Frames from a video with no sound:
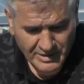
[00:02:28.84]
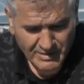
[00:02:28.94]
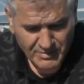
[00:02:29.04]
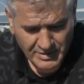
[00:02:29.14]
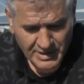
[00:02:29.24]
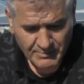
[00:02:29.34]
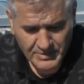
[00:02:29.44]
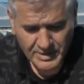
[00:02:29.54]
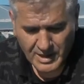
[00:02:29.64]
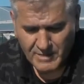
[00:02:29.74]
adamlığı
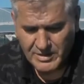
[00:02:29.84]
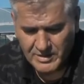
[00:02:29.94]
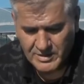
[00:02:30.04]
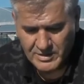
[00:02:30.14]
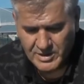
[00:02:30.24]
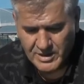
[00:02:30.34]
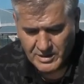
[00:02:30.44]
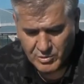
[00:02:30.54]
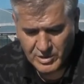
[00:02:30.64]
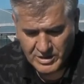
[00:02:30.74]
yaptık. Almanya'da
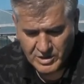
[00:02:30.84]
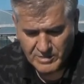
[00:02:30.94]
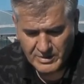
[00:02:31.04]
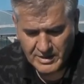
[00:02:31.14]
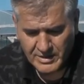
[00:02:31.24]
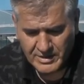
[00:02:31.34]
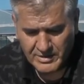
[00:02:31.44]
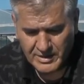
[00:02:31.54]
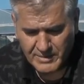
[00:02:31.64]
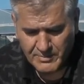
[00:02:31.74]
ticaretle uğraştım.
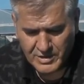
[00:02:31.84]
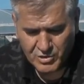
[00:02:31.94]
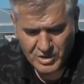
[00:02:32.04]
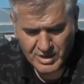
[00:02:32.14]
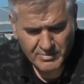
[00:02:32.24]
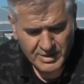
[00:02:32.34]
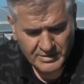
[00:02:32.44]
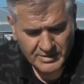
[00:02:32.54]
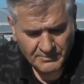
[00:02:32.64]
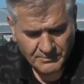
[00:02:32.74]
57 tane personelim
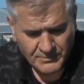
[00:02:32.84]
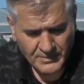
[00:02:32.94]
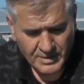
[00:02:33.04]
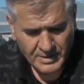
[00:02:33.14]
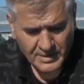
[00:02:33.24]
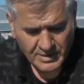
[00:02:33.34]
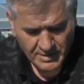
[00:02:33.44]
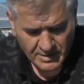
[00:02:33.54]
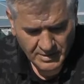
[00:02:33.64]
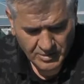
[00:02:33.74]
vardı
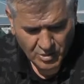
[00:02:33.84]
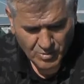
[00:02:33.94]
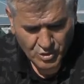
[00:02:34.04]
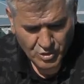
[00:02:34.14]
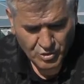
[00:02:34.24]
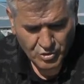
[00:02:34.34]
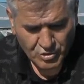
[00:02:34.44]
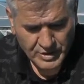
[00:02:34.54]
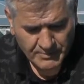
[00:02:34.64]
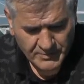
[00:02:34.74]

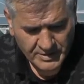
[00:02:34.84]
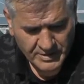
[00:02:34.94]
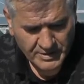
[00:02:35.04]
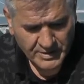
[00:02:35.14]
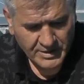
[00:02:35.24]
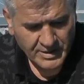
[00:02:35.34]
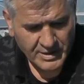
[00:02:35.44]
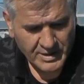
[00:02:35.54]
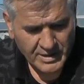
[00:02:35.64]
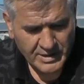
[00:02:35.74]
komisyonculuk yaptık. Ee,
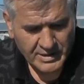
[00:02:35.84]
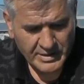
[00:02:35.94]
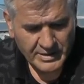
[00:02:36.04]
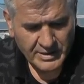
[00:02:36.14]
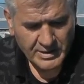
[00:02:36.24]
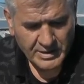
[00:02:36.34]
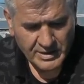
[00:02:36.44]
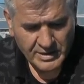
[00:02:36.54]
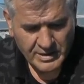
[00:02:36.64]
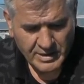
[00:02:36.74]

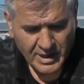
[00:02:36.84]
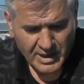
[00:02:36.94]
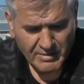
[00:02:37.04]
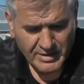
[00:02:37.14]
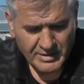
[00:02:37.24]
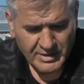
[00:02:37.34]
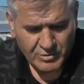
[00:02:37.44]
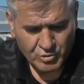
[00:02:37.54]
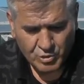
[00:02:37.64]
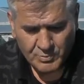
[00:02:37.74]
ilk Almanya'da
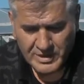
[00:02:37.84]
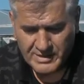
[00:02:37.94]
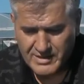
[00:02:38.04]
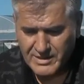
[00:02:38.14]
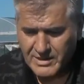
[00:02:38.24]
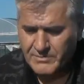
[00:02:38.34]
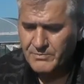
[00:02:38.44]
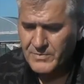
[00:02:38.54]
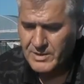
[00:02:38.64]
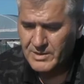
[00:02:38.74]
Türk pidesini
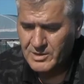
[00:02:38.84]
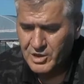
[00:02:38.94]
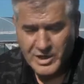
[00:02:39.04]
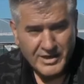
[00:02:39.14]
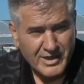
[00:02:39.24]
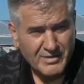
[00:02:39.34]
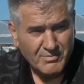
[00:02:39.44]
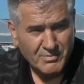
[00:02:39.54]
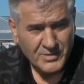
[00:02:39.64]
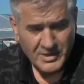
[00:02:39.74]
çıkaran
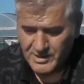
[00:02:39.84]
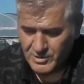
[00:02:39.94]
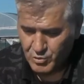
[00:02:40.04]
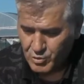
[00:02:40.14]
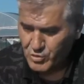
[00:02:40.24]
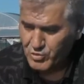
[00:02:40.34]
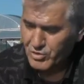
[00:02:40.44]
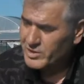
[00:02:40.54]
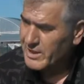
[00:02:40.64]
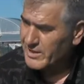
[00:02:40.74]

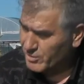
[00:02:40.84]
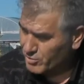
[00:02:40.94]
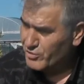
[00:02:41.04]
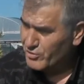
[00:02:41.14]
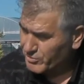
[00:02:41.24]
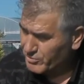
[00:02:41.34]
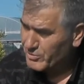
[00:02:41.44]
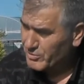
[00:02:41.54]
Tosun Karakoyun